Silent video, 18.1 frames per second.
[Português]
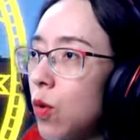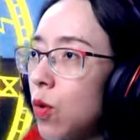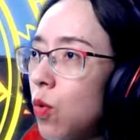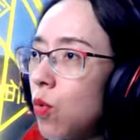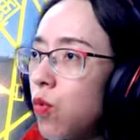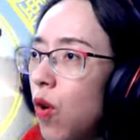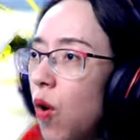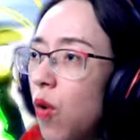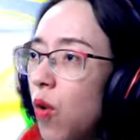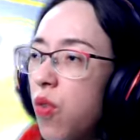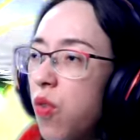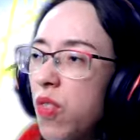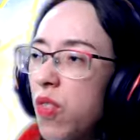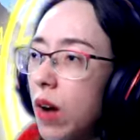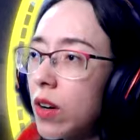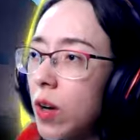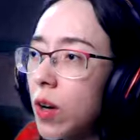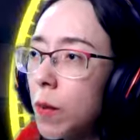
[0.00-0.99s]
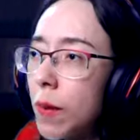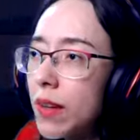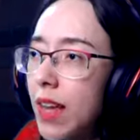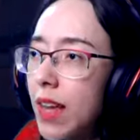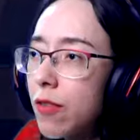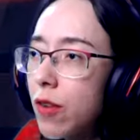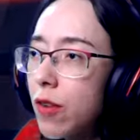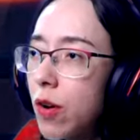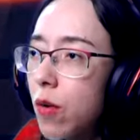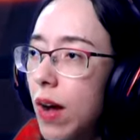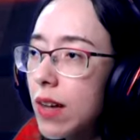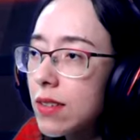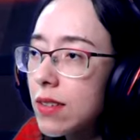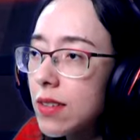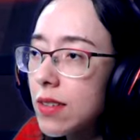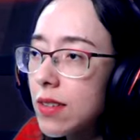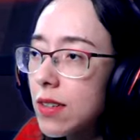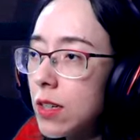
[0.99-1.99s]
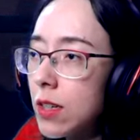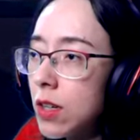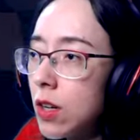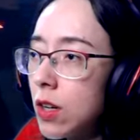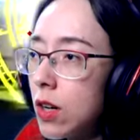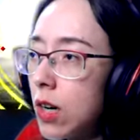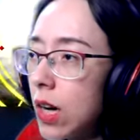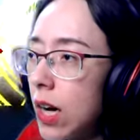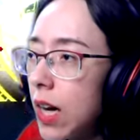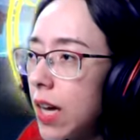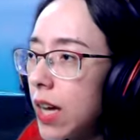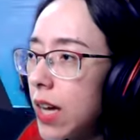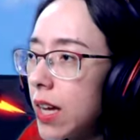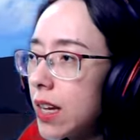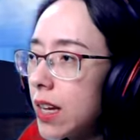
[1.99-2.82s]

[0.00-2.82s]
um. Não, não matei. Foi quase. Ui,